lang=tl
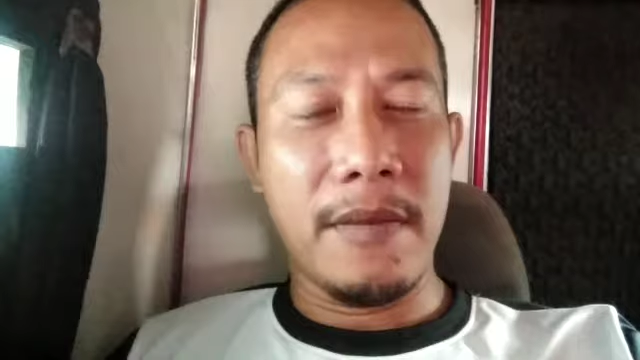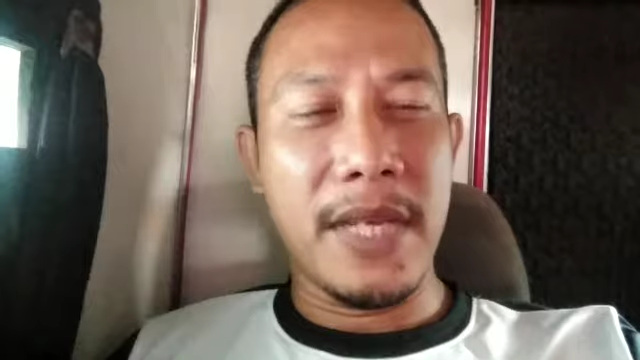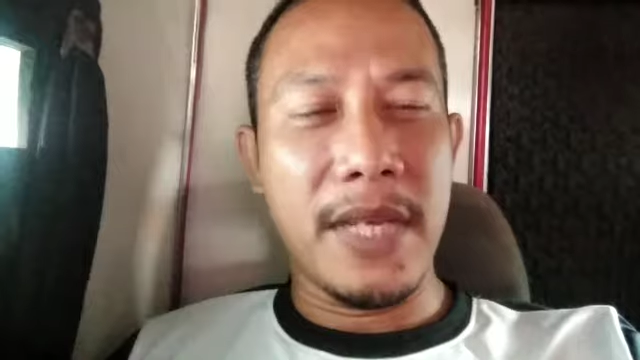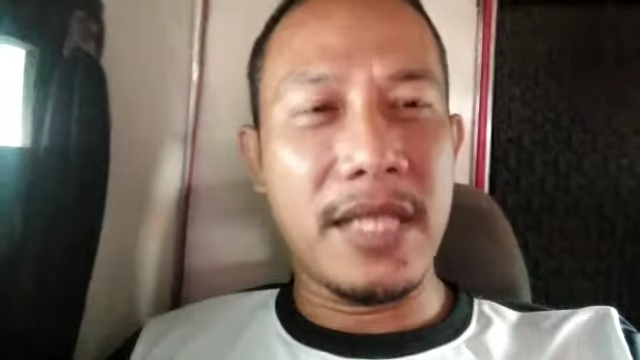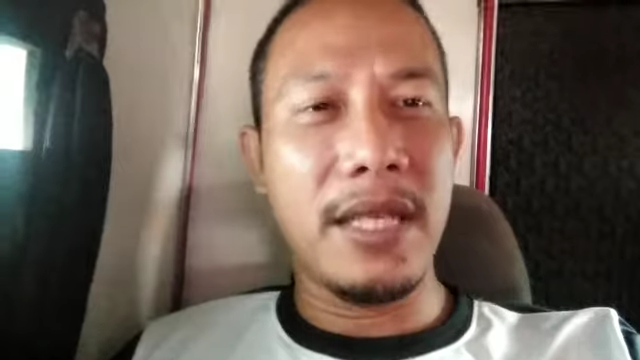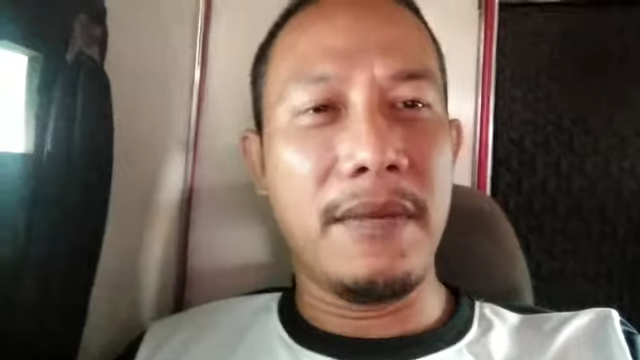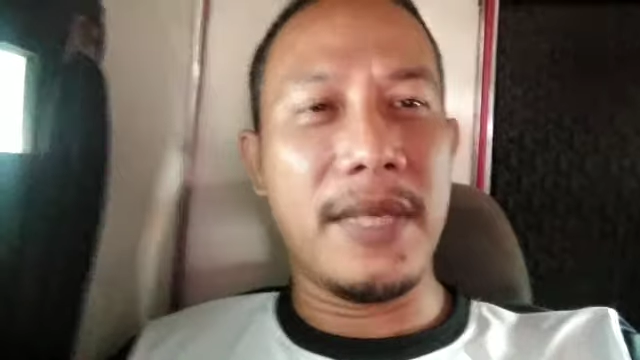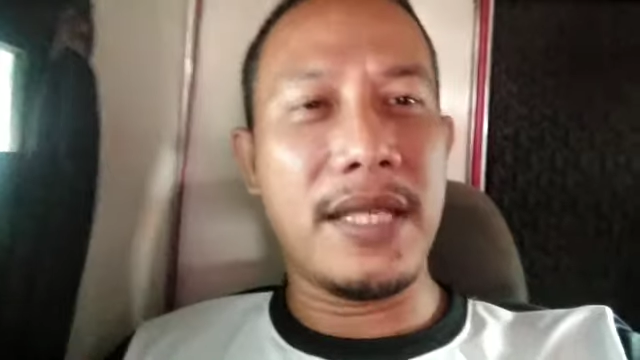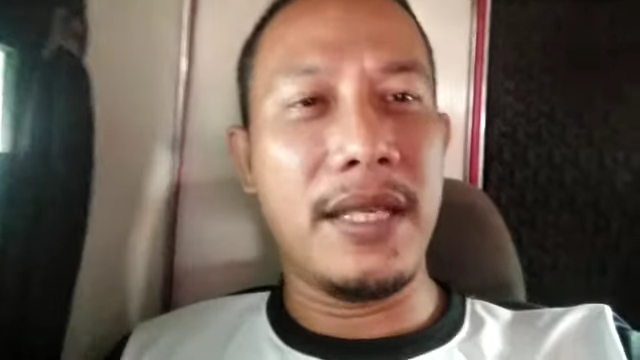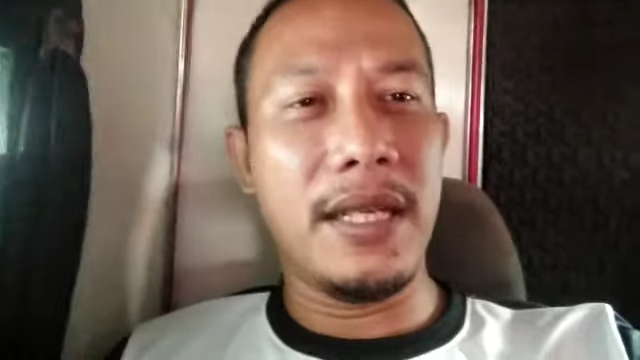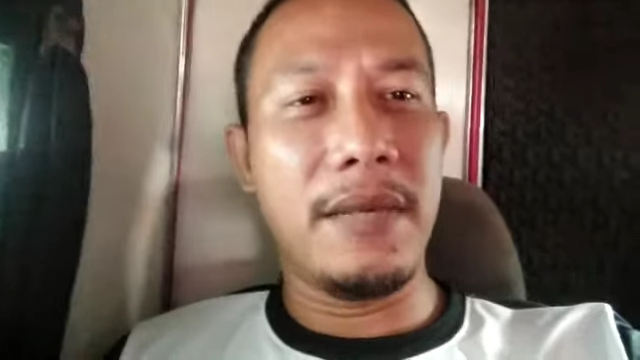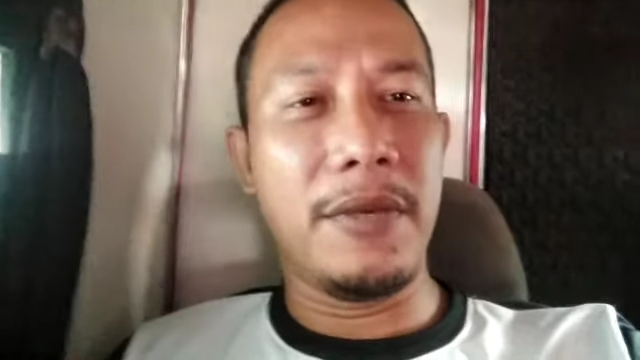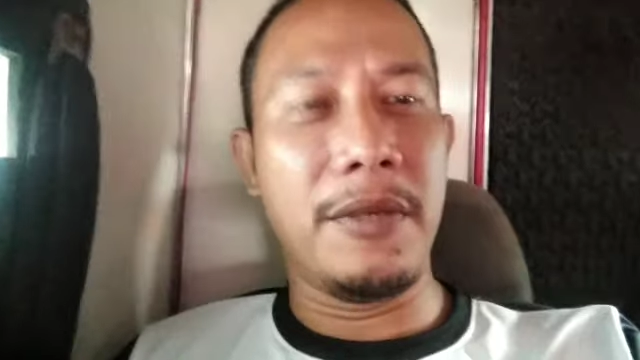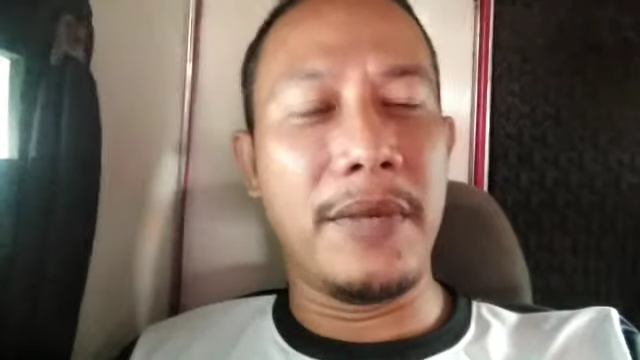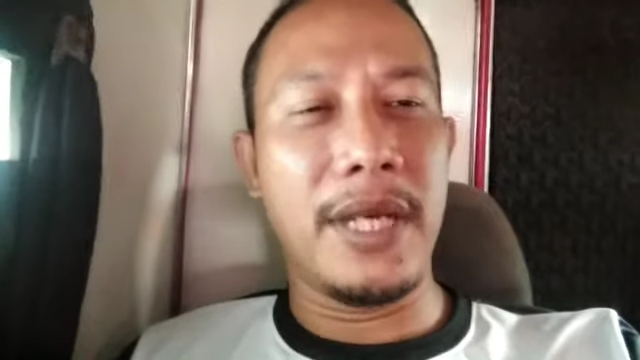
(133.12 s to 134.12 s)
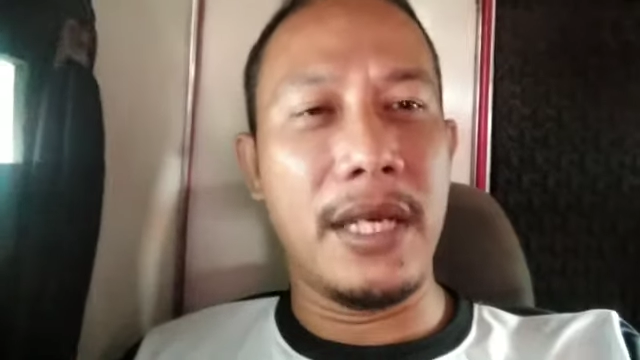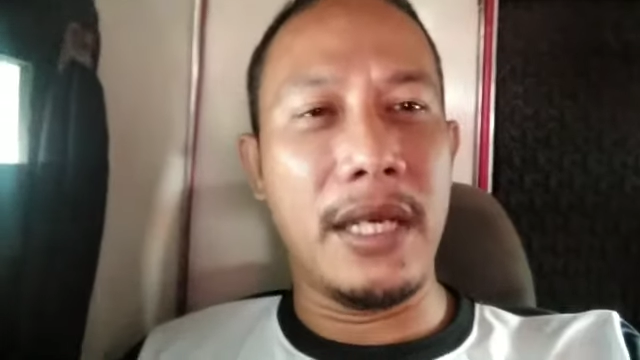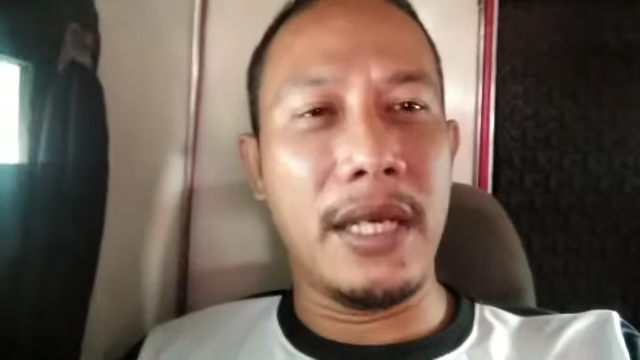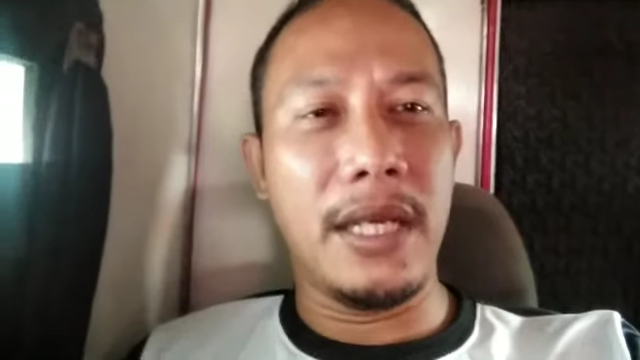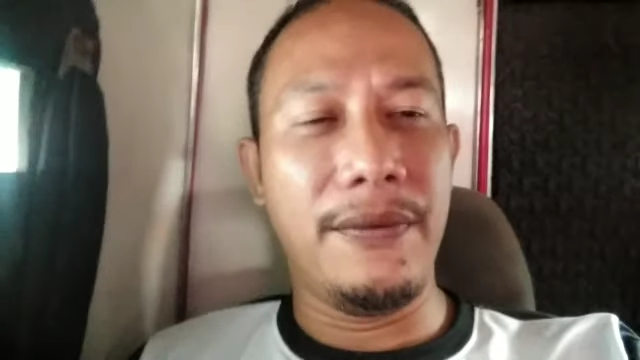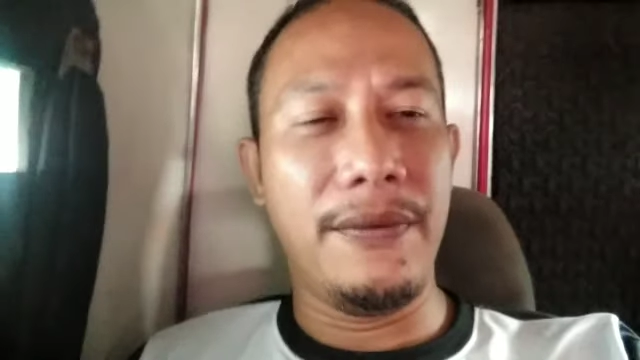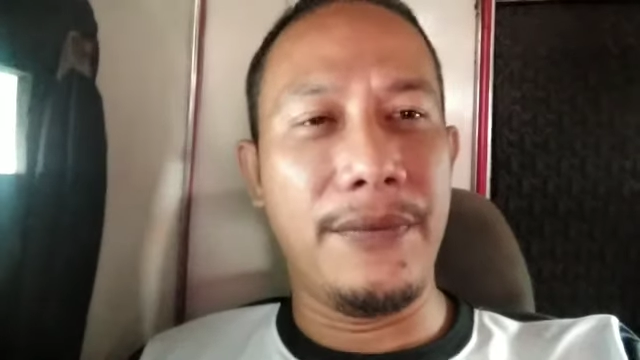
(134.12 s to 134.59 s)
basin basin na mo yung mga
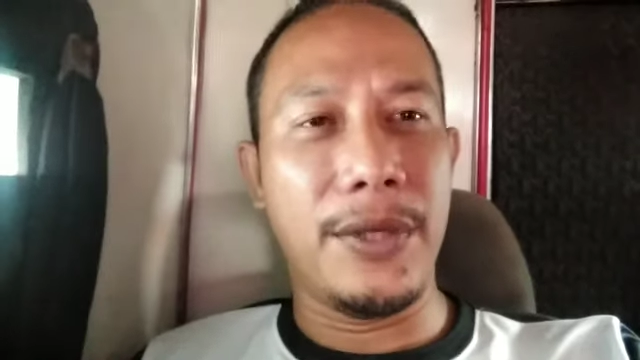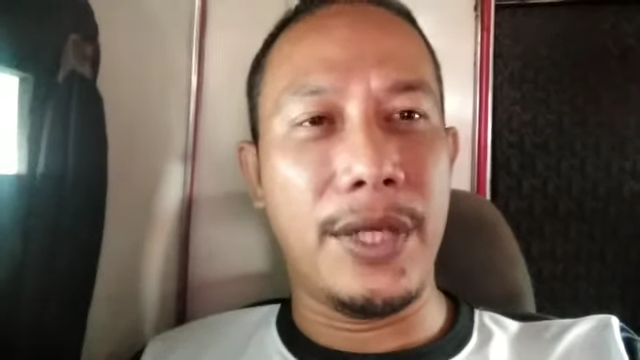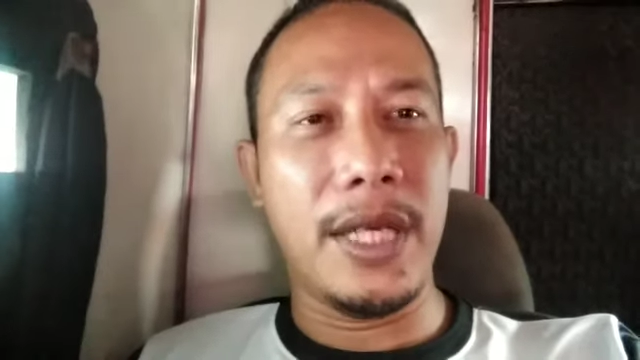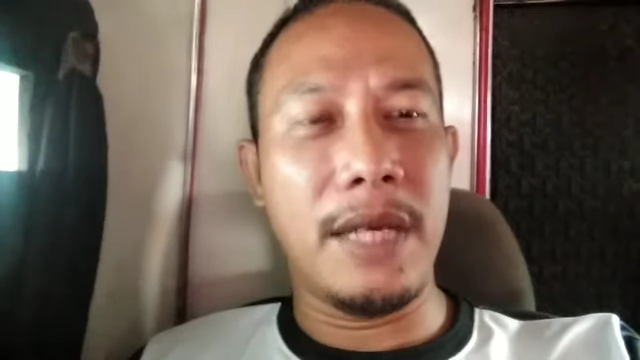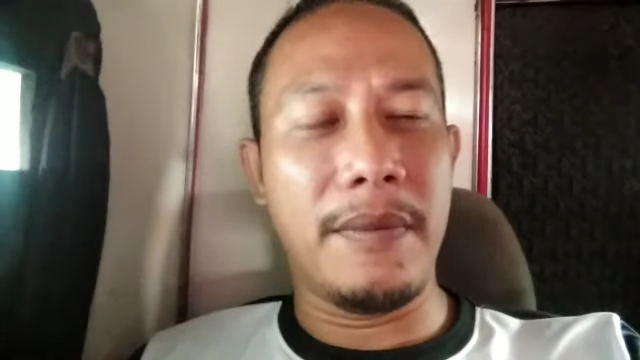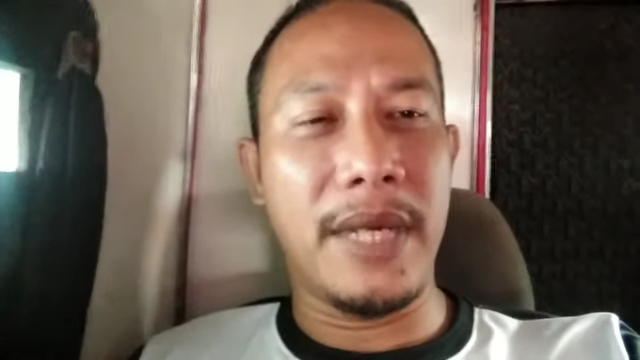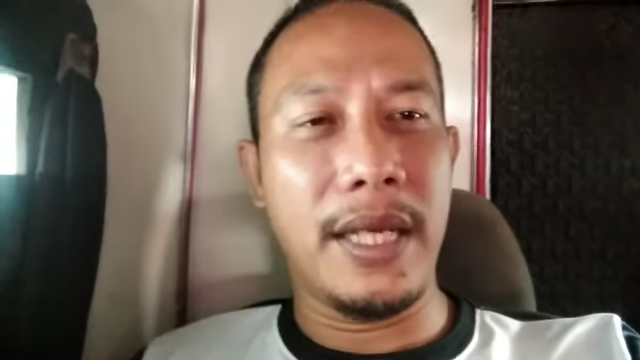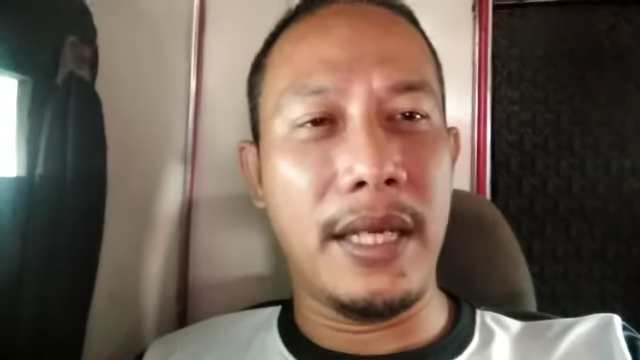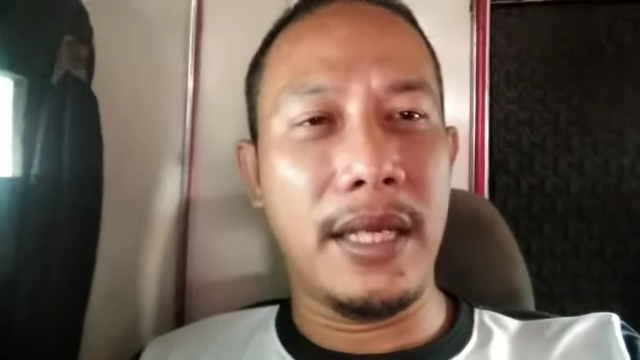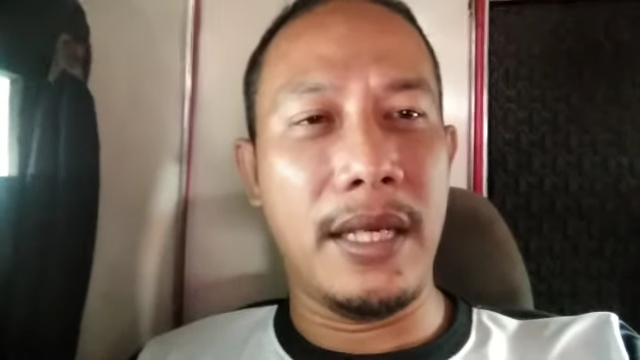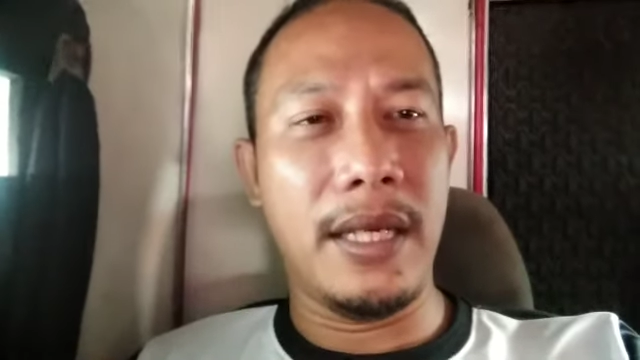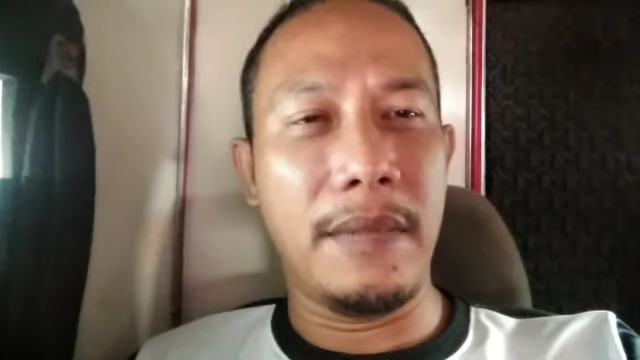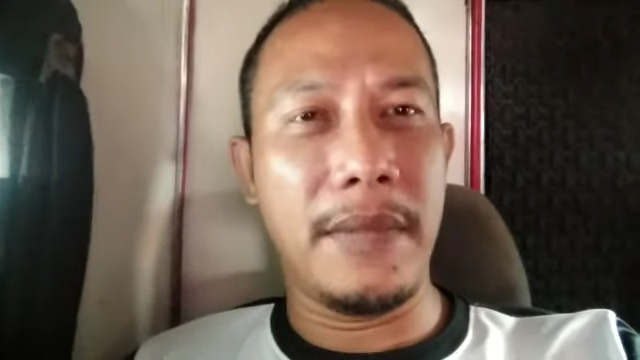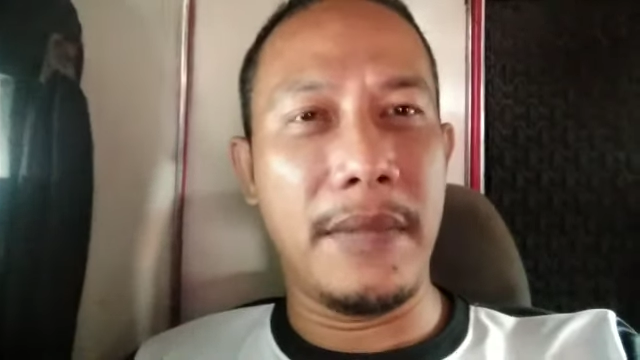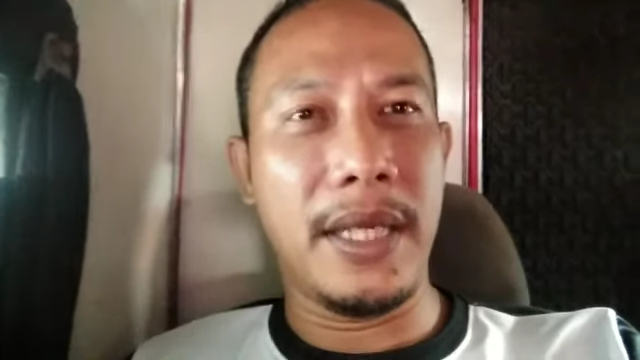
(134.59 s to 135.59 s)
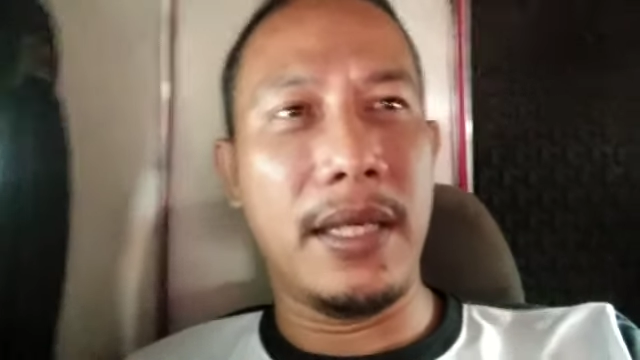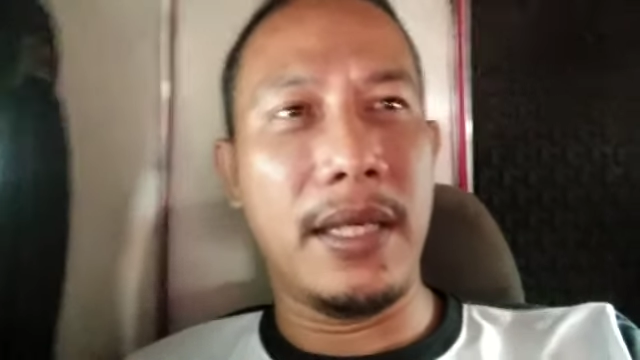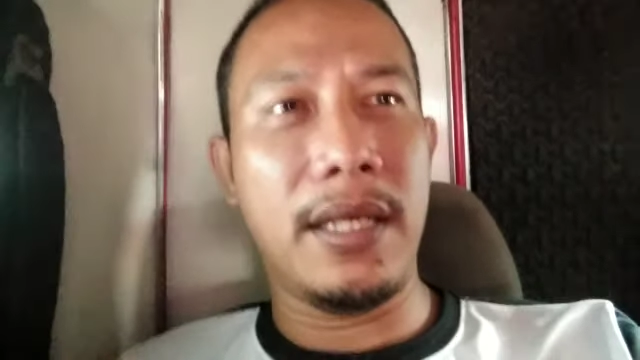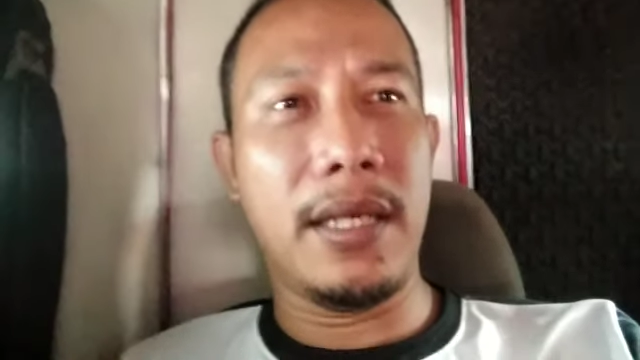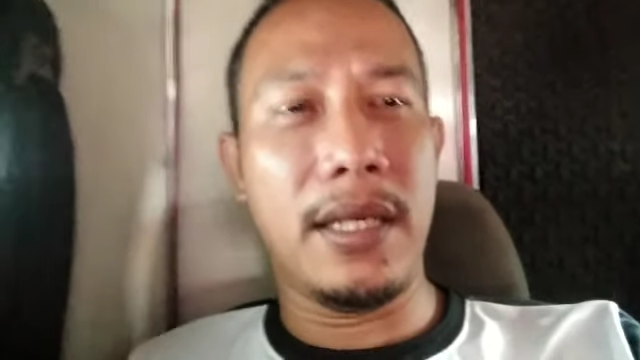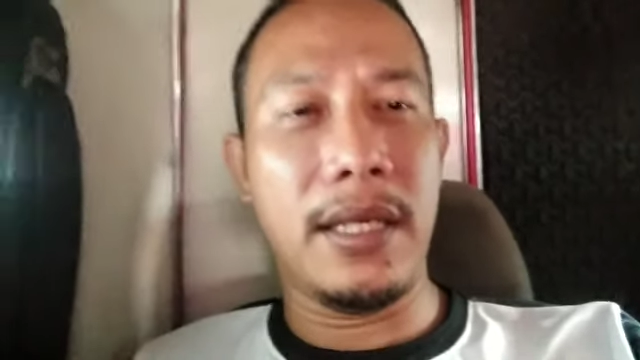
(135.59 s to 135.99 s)
info ya, bayan na ning mga